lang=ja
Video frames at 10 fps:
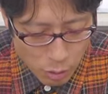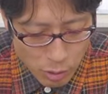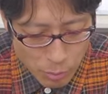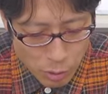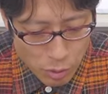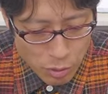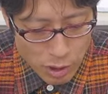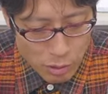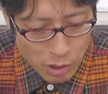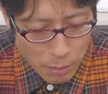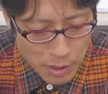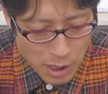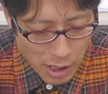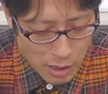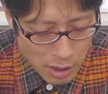子どもの教育費のため
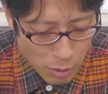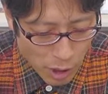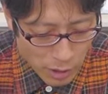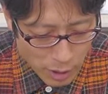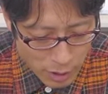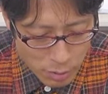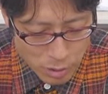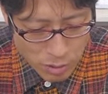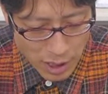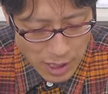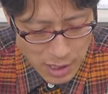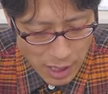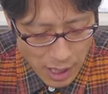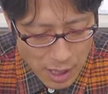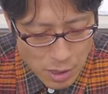社員での働き口を探し
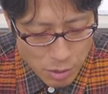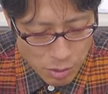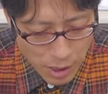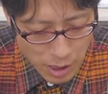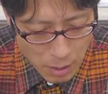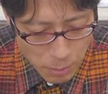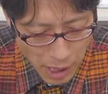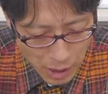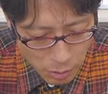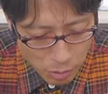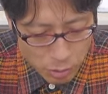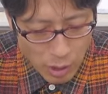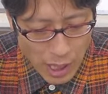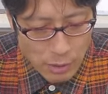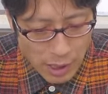たが、職歴にパート
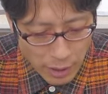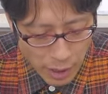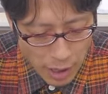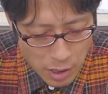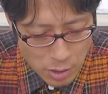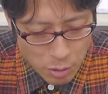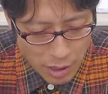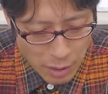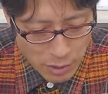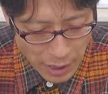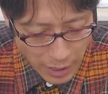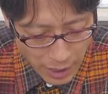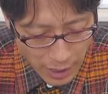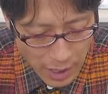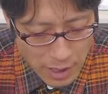とあるだけで条件を下げ
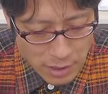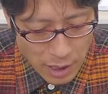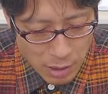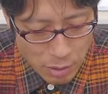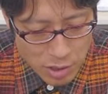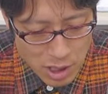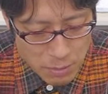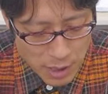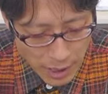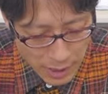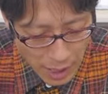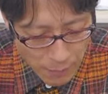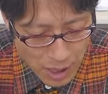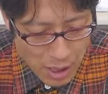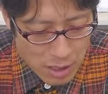られ、採用を渋られた。